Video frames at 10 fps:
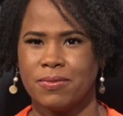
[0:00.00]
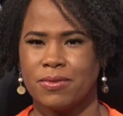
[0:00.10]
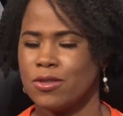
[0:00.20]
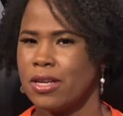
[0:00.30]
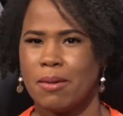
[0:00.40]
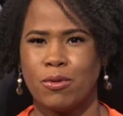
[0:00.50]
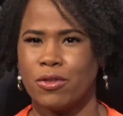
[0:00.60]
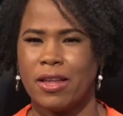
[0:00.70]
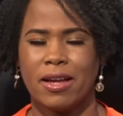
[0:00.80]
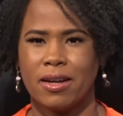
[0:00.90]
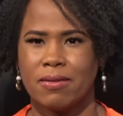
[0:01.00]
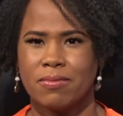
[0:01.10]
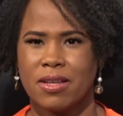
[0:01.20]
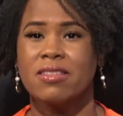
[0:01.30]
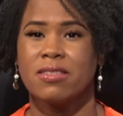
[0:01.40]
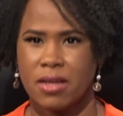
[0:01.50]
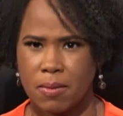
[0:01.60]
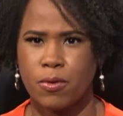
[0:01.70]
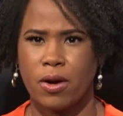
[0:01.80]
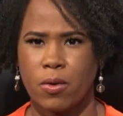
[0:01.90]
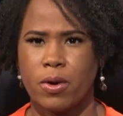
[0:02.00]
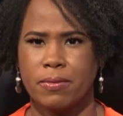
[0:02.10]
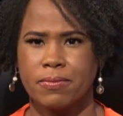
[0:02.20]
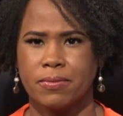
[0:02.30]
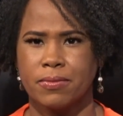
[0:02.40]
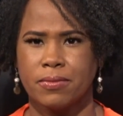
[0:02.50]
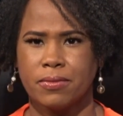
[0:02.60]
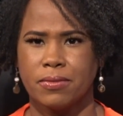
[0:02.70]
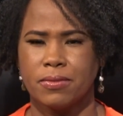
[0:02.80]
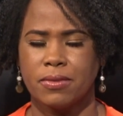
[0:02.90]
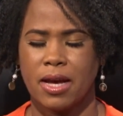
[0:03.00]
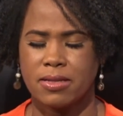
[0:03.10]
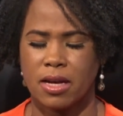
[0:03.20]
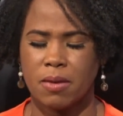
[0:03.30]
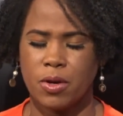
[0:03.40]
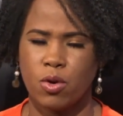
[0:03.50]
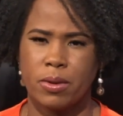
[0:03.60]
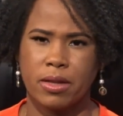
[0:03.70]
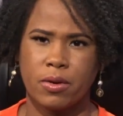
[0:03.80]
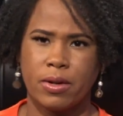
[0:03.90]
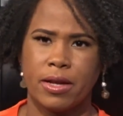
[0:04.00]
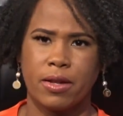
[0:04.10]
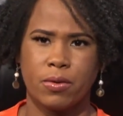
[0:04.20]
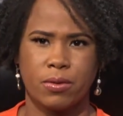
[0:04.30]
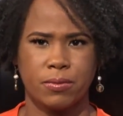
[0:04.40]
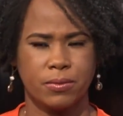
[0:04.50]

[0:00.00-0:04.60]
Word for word: no será por tierra, será por agua. Hasta aquí mi comentario el día de hoy.